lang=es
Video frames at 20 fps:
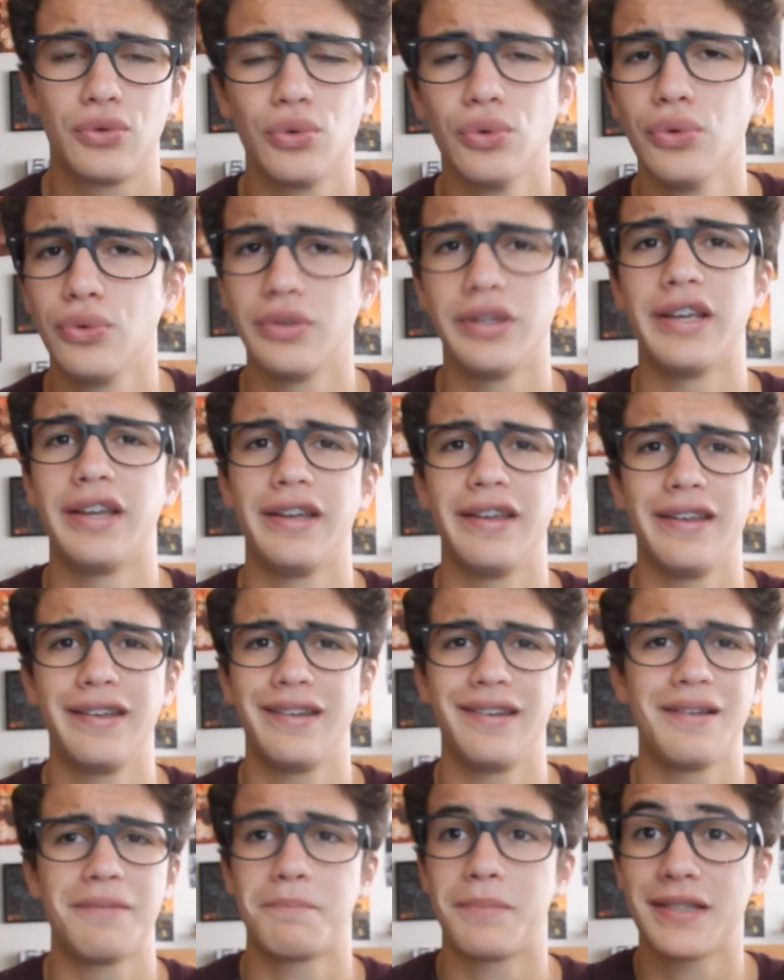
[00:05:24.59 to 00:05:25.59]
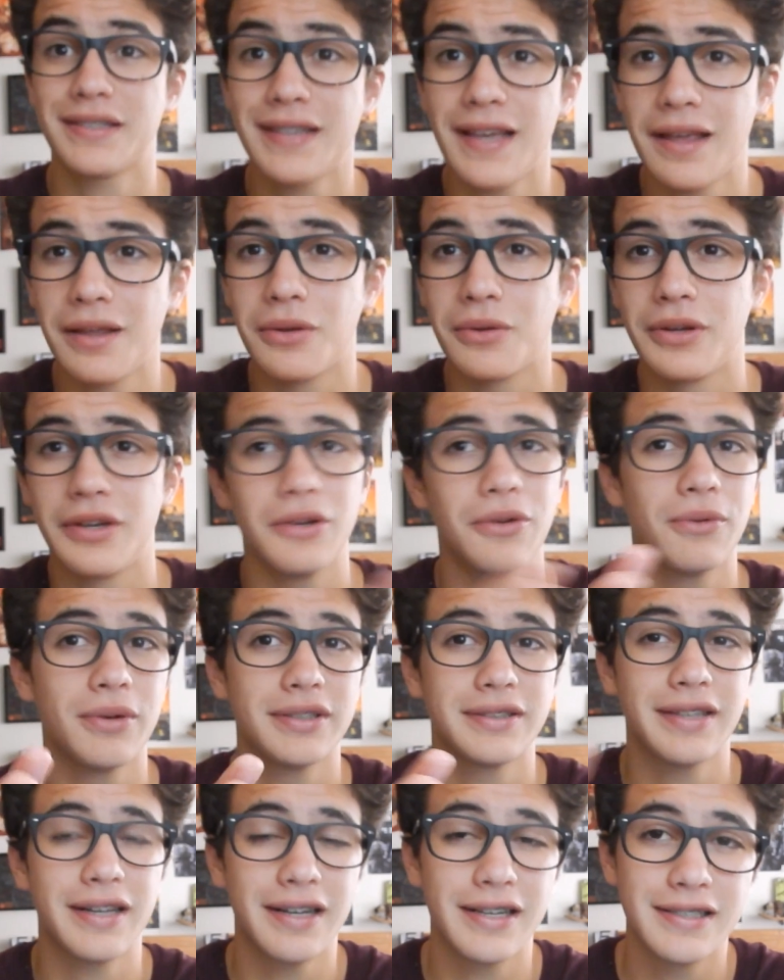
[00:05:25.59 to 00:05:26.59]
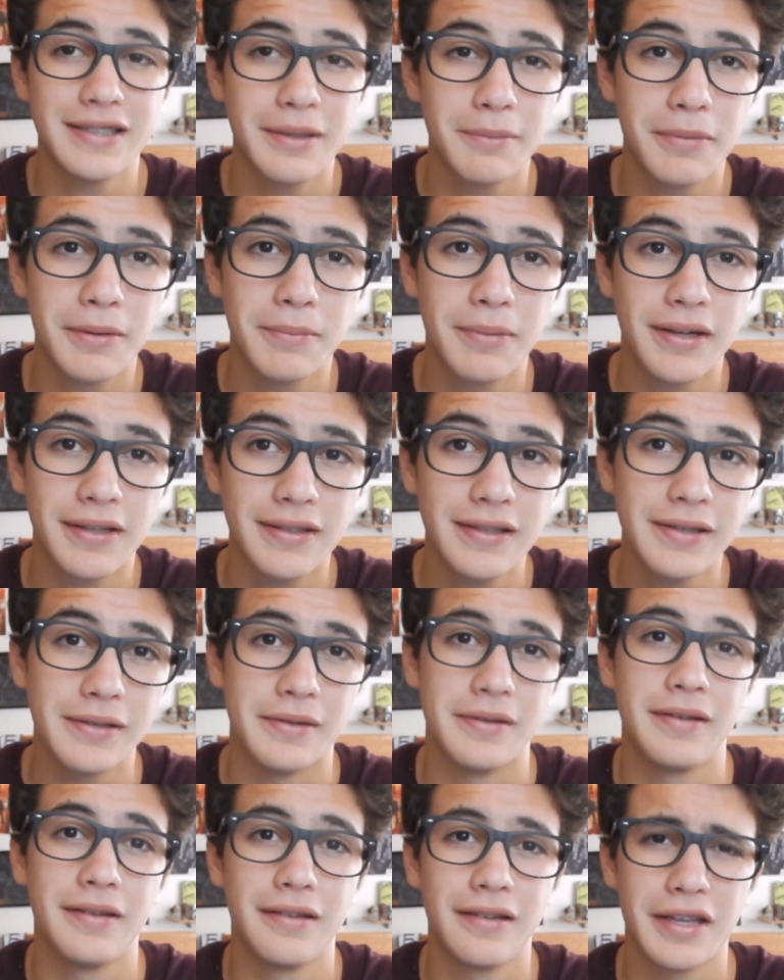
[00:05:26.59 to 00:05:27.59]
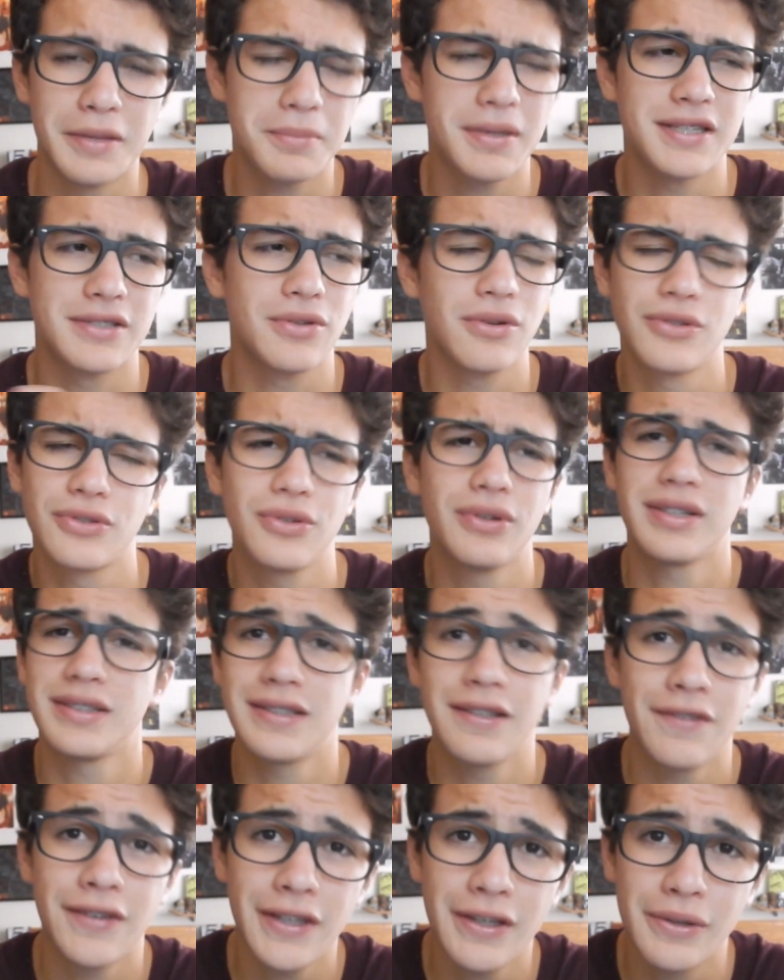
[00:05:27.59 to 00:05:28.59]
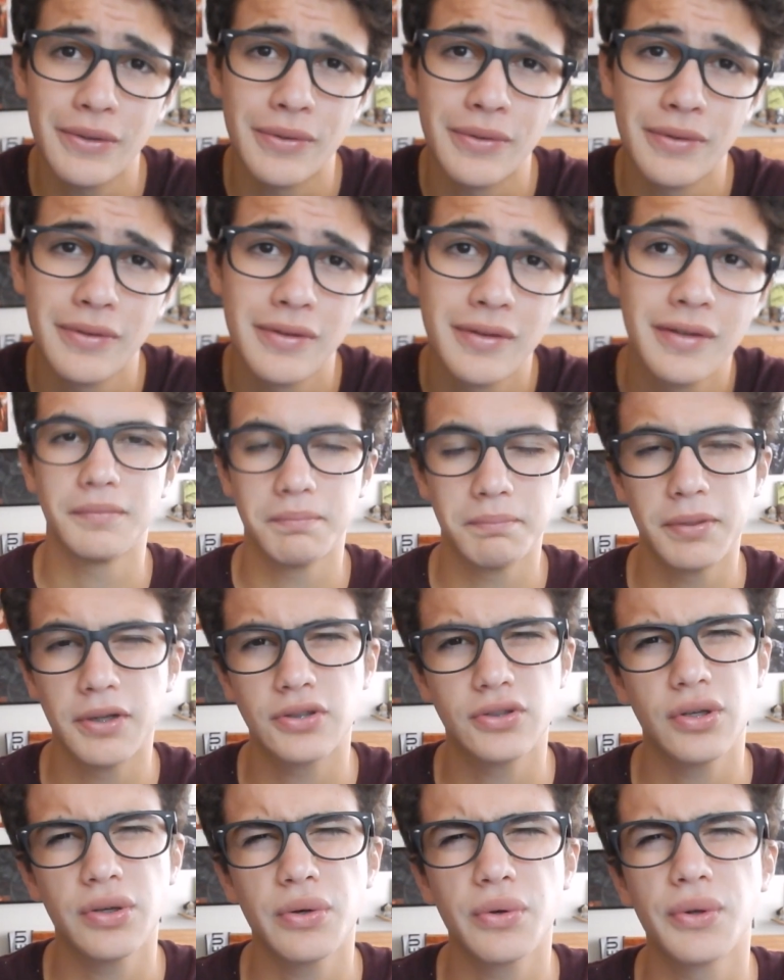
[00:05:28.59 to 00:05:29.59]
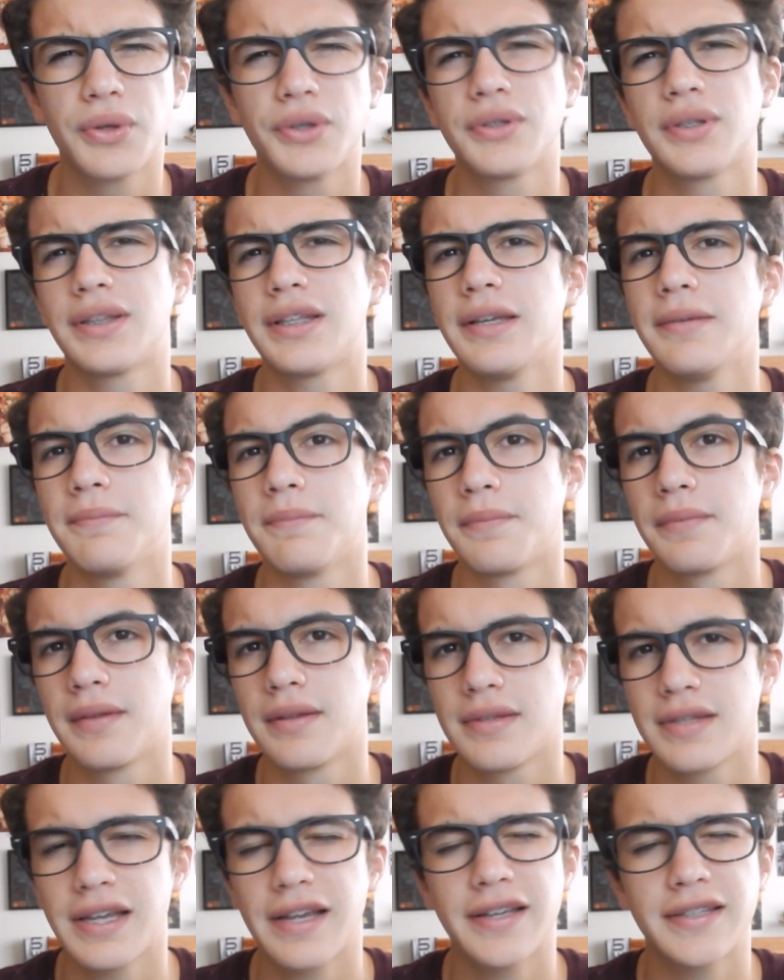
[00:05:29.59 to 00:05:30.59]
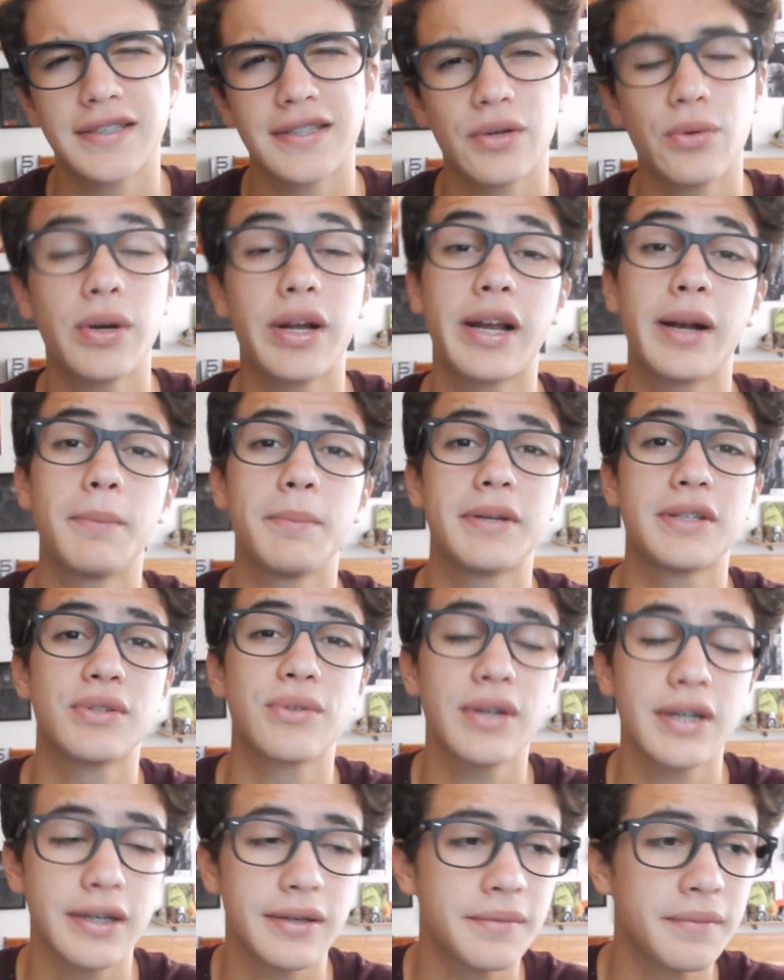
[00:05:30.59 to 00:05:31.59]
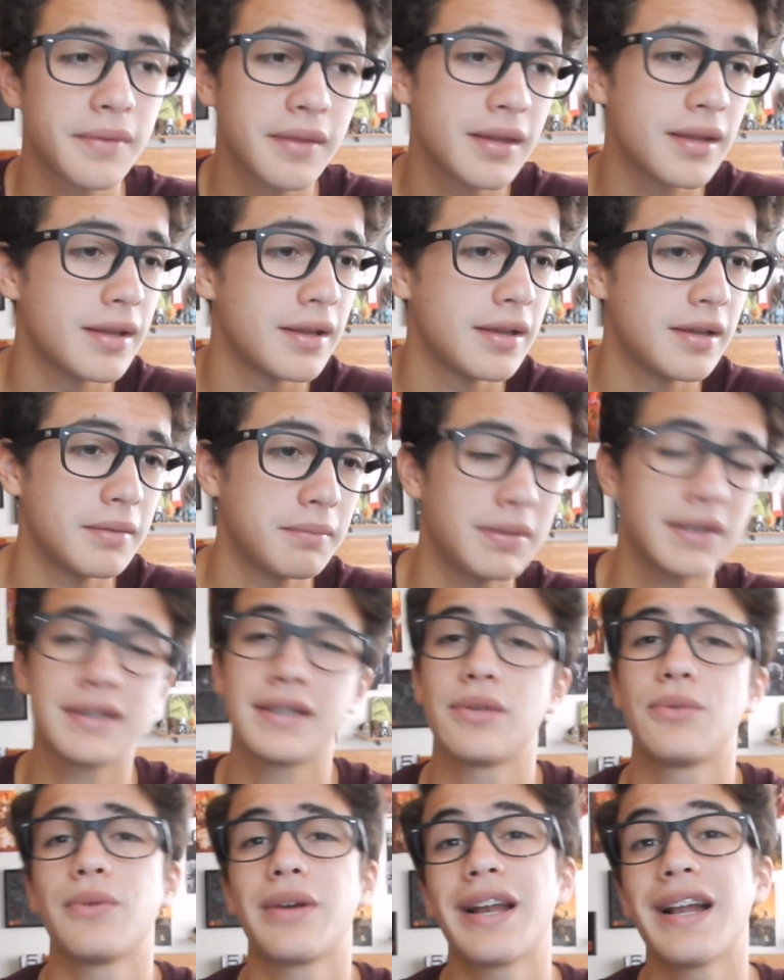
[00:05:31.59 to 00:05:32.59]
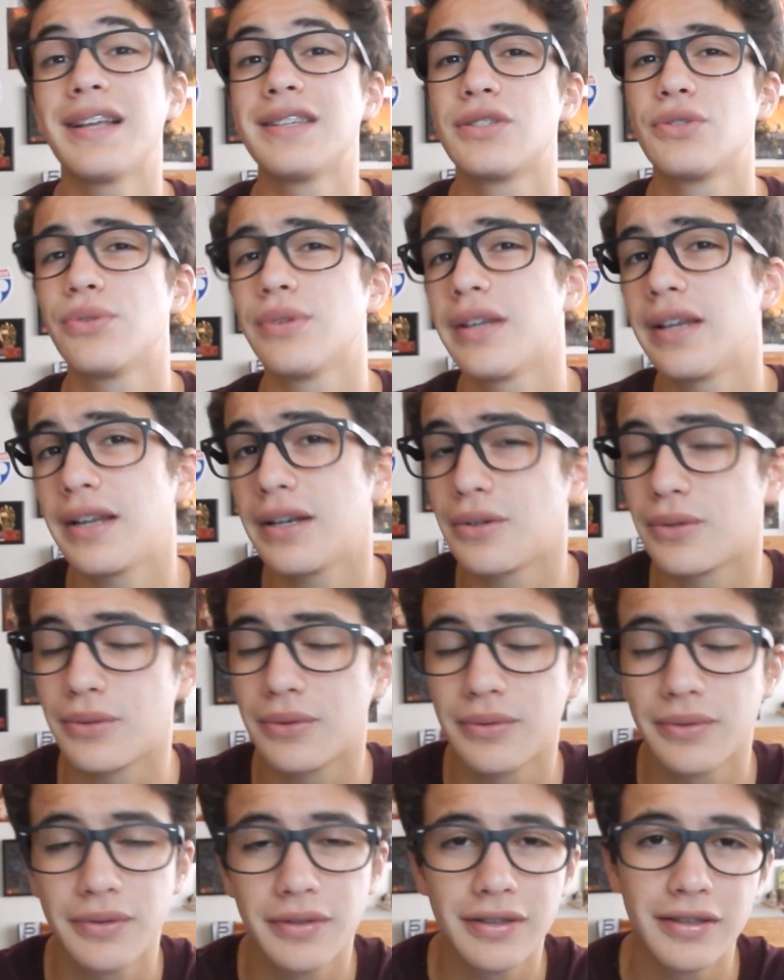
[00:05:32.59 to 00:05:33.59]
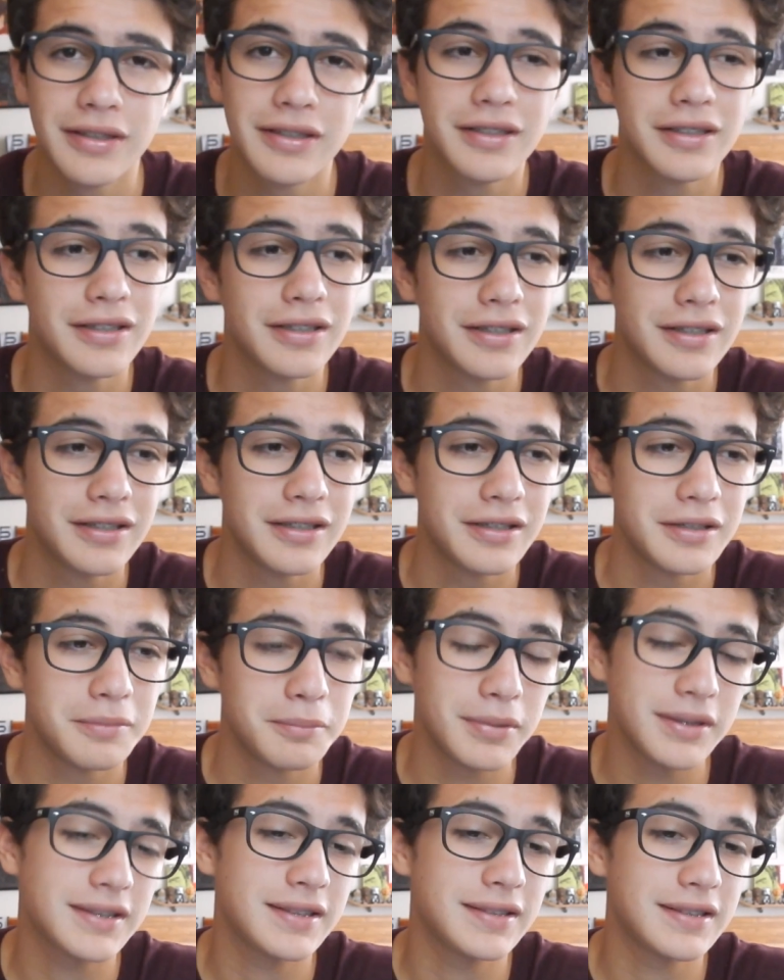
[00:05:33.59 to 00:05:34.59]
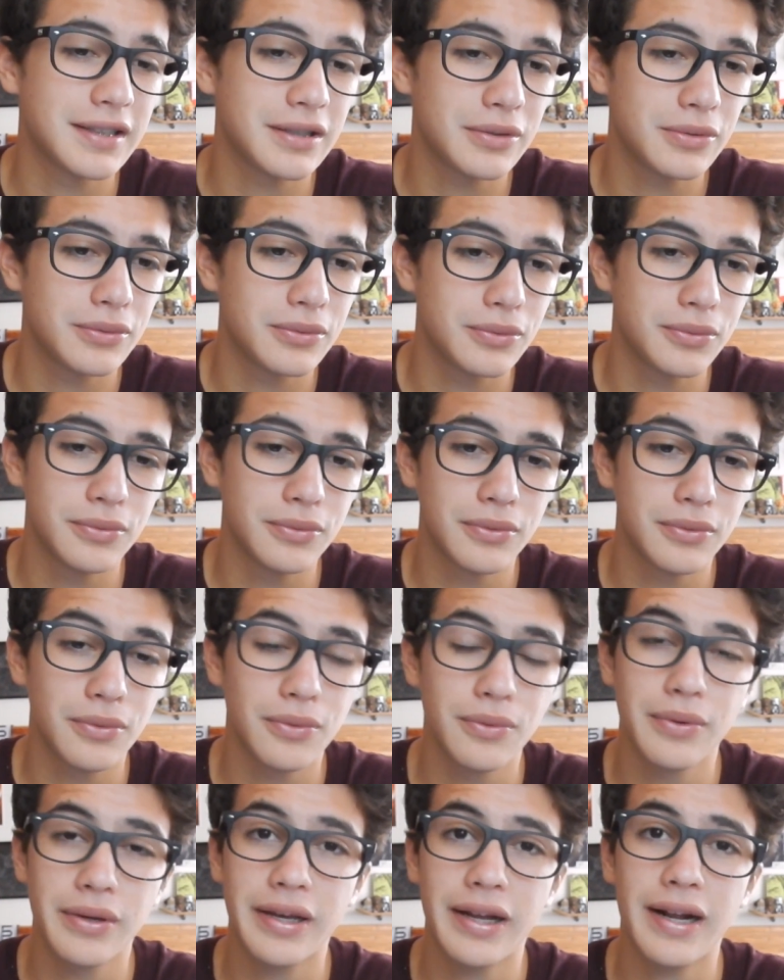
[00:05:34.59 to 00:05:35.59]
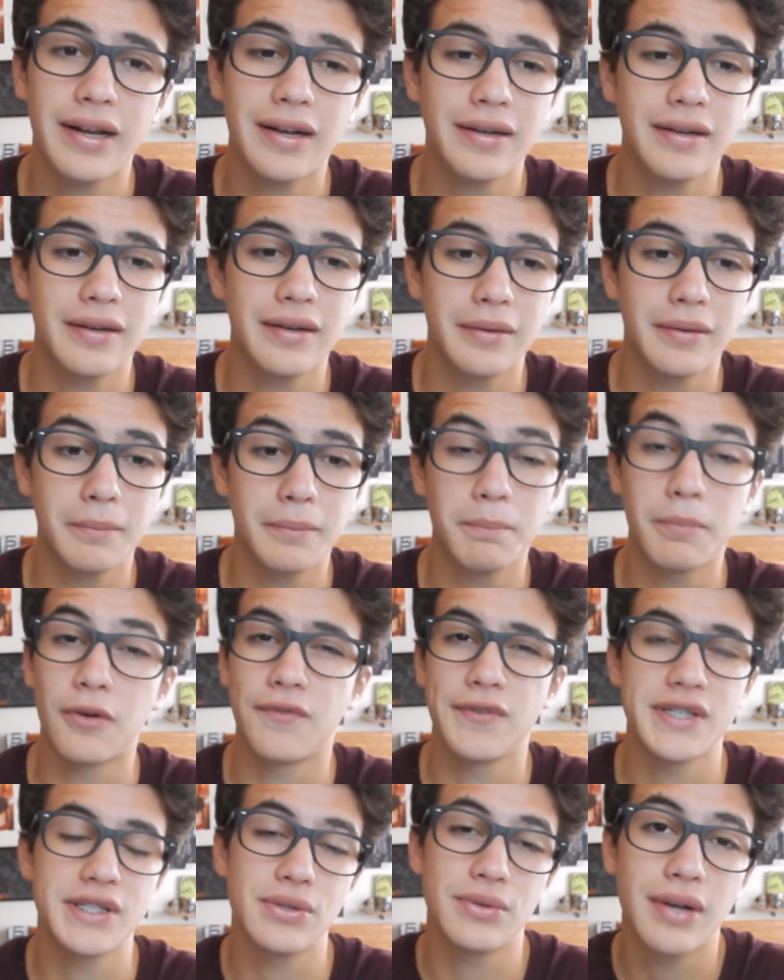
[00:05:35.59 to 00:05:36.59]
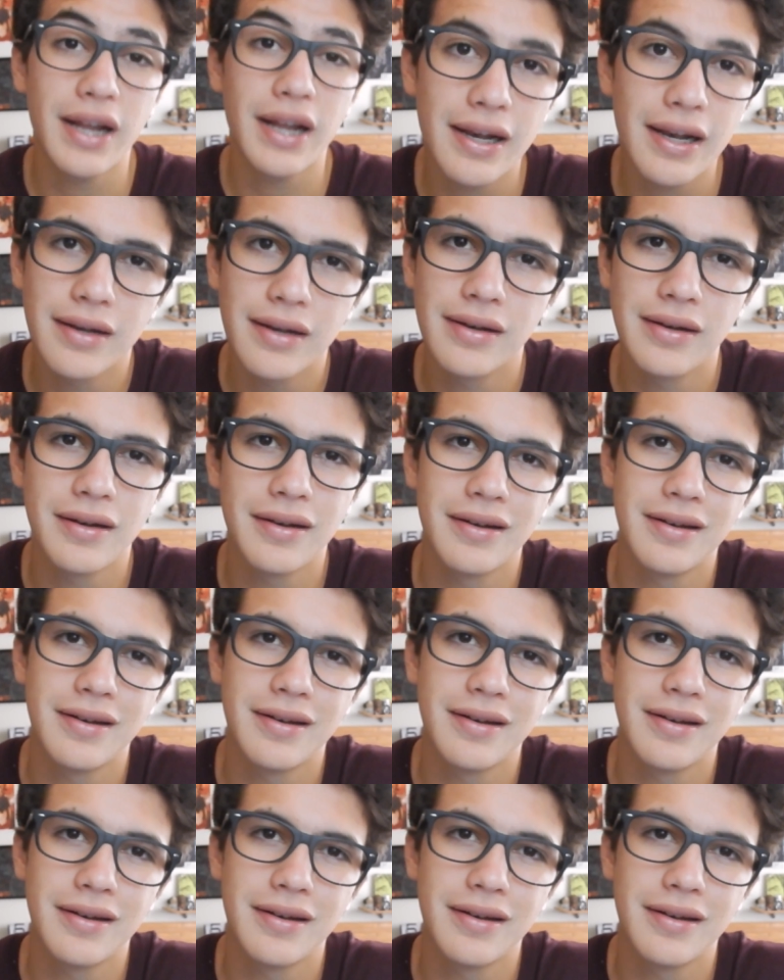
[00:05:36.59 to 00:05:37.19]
tú del pasado y no va a estar ahí siempre para ti. Es más, solo estoy en este video. Pero estoy orgulloso de ti. Sé que vas a ser una gran persona. Vas a ser un gran ciudadano. Vas a ser un, gran profesional.